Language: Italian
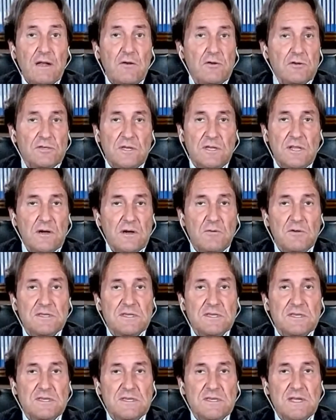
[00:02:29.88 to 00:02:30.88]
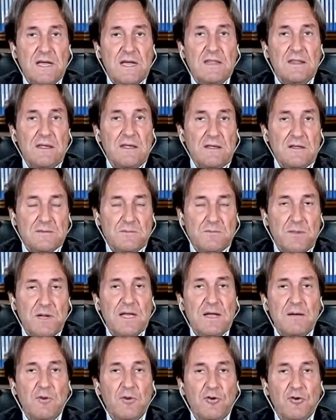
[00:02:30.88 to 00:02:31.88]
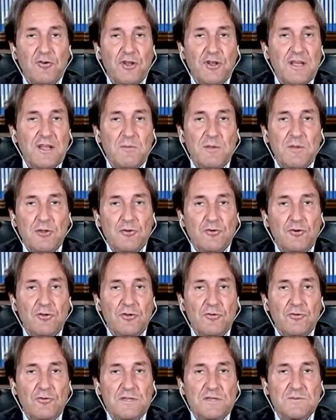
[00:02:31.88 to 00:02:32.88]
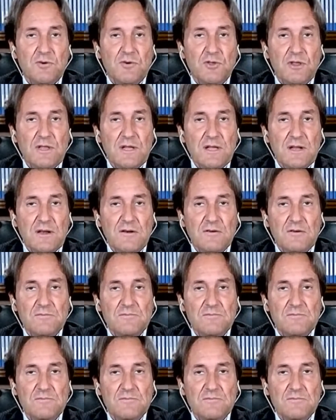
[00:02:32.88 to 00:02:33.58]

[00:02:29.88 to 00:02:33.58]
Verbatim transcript: sin da quest'estate, speriamo con l'incremento del turismo interno.